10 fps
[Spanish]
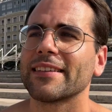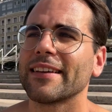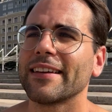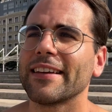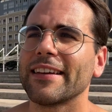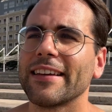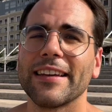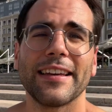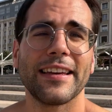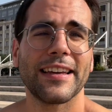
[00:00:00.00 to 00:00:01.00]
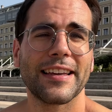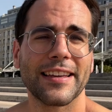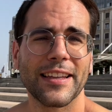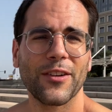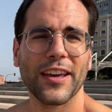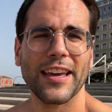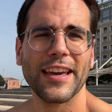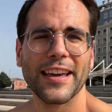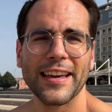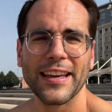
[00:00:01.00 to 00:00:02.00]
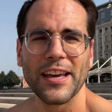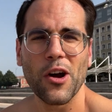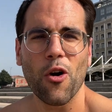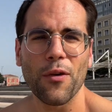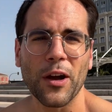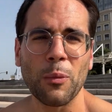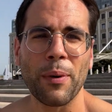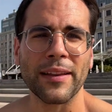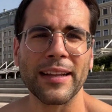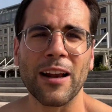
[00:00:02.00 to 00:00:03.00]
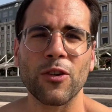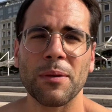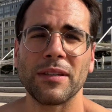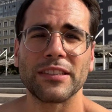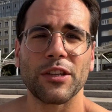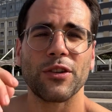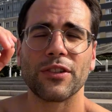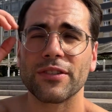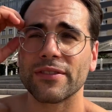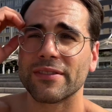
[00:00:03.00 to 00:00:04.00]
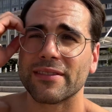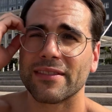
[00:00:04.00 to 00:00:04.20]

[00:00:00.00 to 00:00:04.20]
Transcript: Eh, creo que os voy a compartir algo que me enseñaron.